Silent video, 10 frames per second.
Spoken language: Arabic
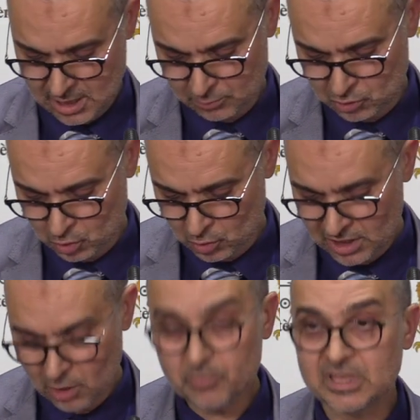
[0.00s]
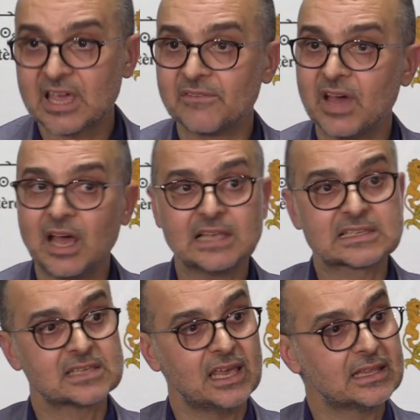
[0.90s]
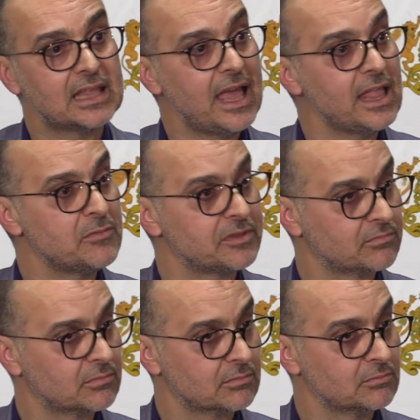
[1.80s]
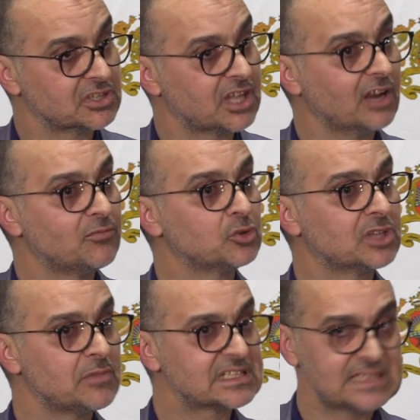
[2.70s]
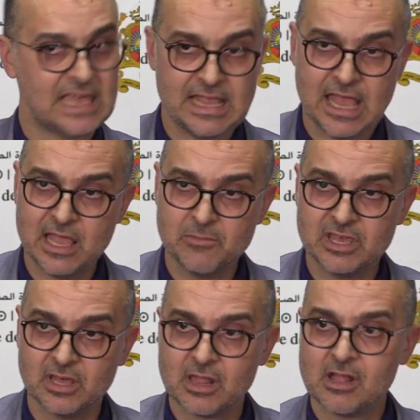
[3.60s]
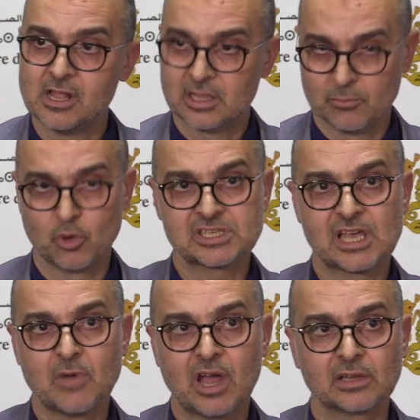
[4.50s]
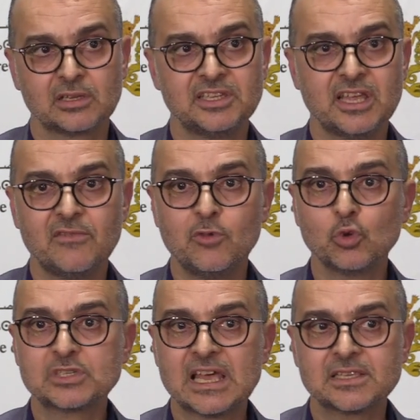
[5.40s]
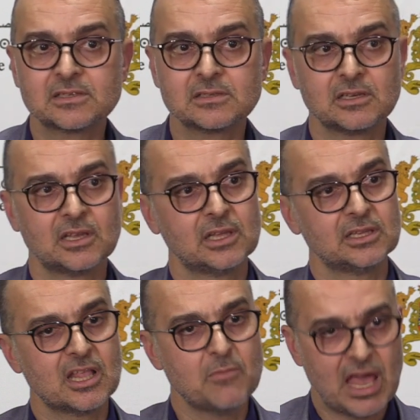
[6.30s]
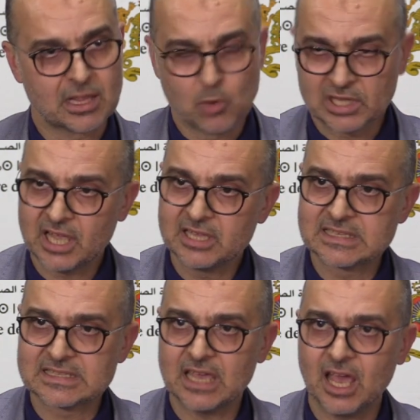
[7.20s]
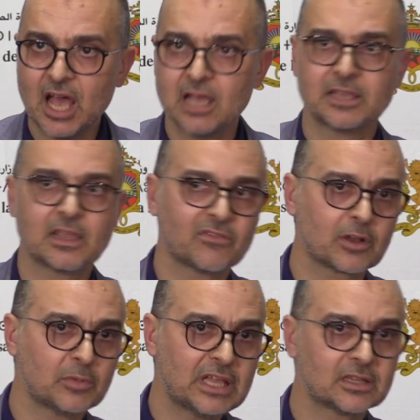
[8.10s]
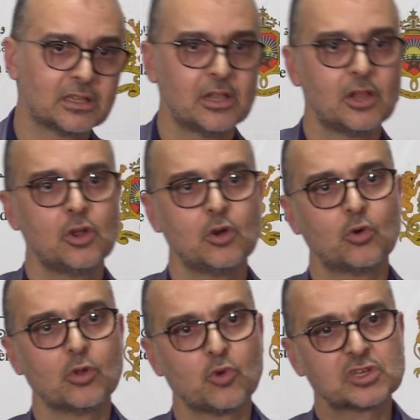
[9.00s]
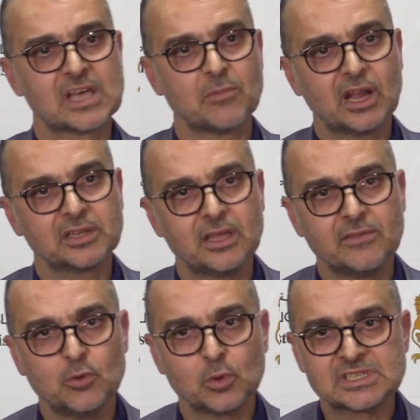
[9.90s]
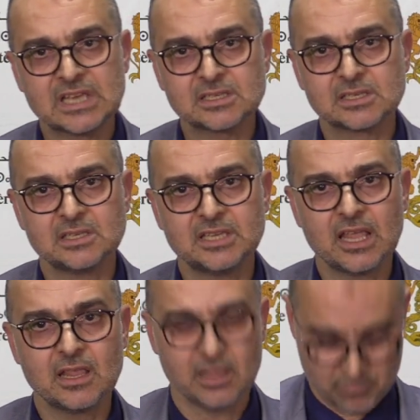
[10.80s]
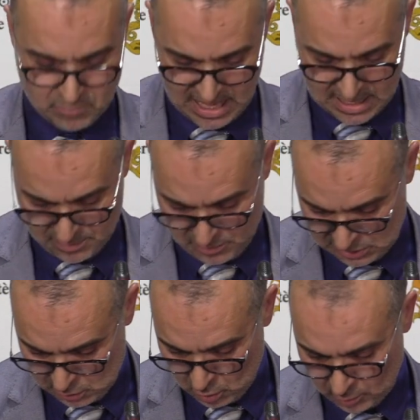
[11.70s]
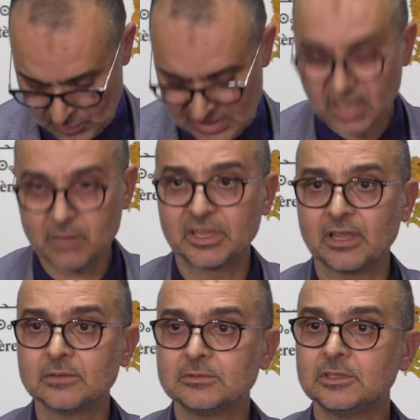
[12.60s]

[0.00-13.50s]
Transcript: مشهود لهم بالكفاءه على الصعيد العالمي من طرف منظمه الصحه العالميه المختبر ديال الفيروسات ديال المعهد الوطني للصحه هنا في الرباط والمختبر ديال الفيروسات ديال معهد باستور بالدار البيضاء